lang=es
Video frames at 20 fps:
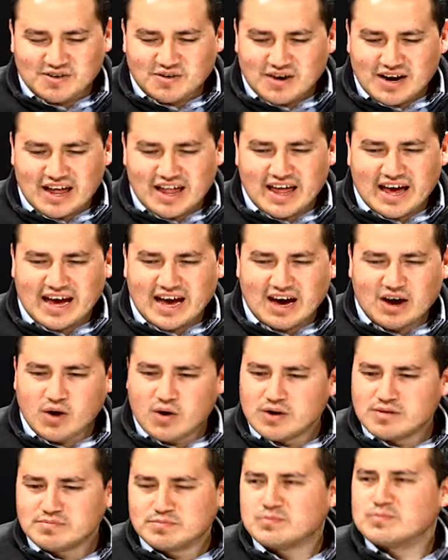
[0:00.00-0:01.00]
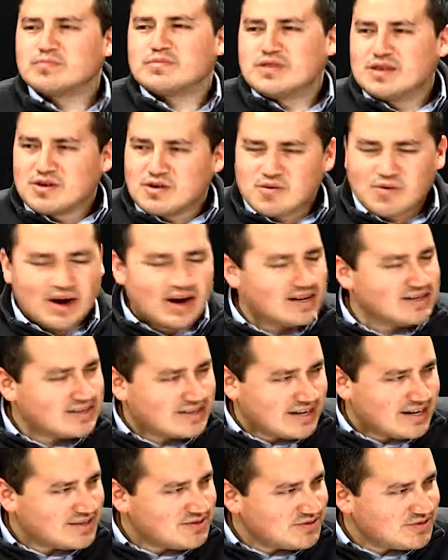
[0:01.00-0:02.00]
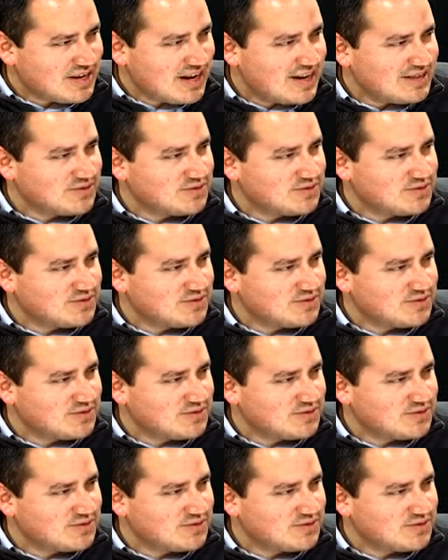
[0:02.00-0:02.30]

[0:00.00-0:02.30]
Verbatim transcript: con la de cajón. ¿Cuáles redes sociales